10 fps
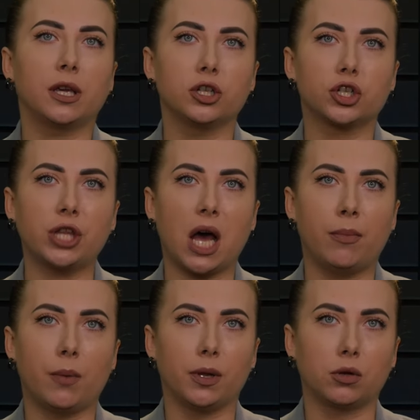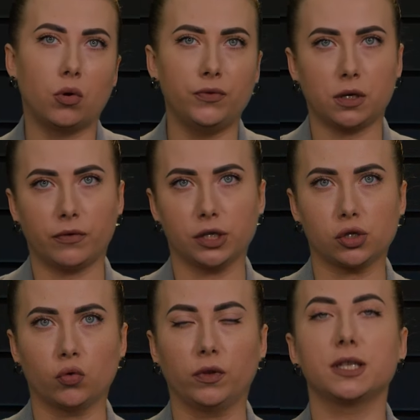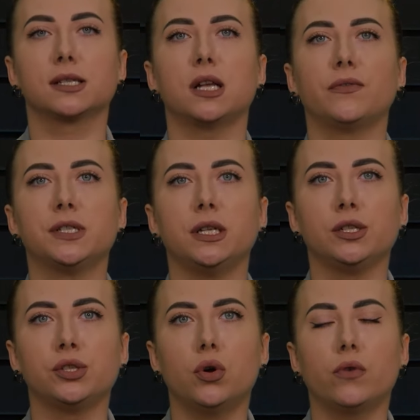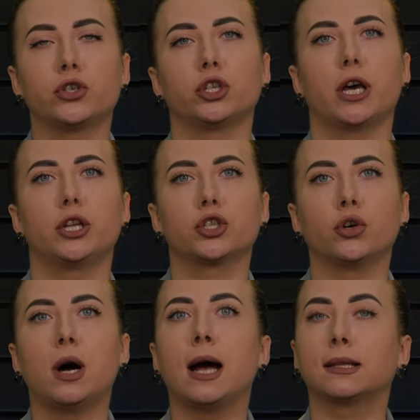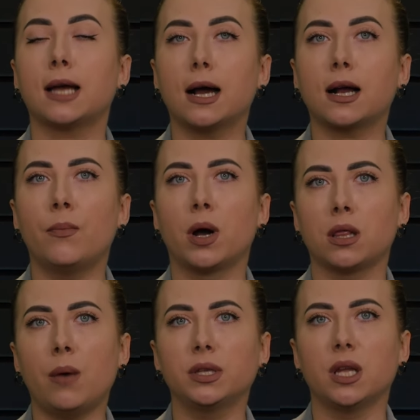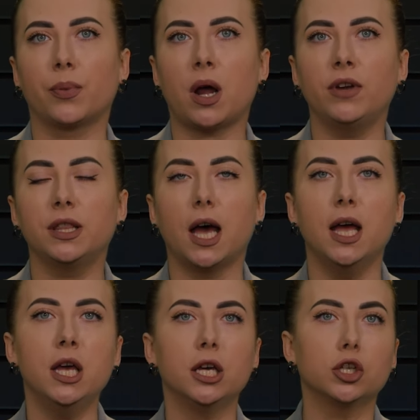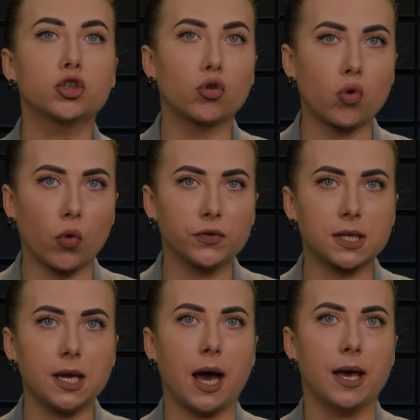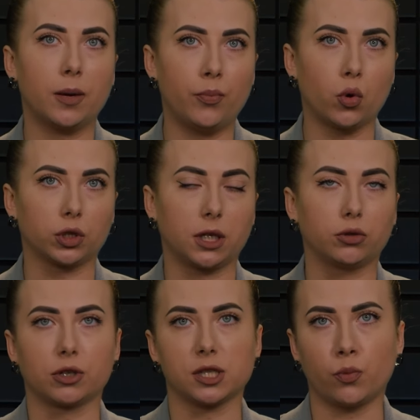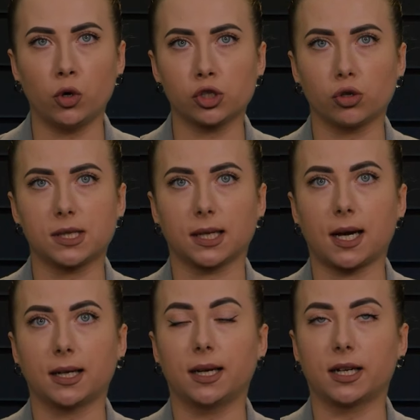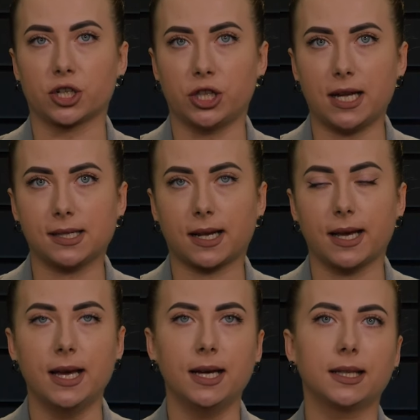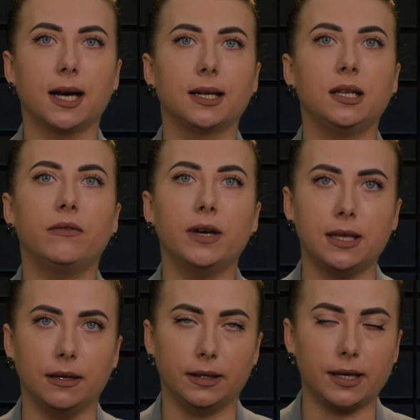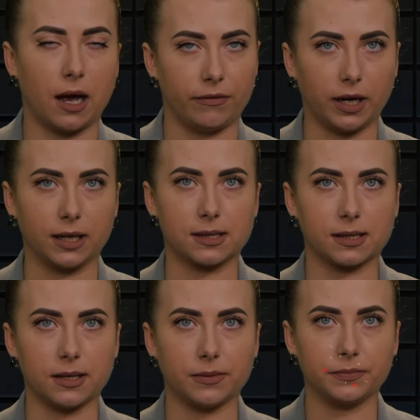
Генштаба, полковник ВСУ Владислав Селезнев считает, что атака могла быть направлена на Жуковский аэропорт, который используется как для гражданской, так и для военной авиации.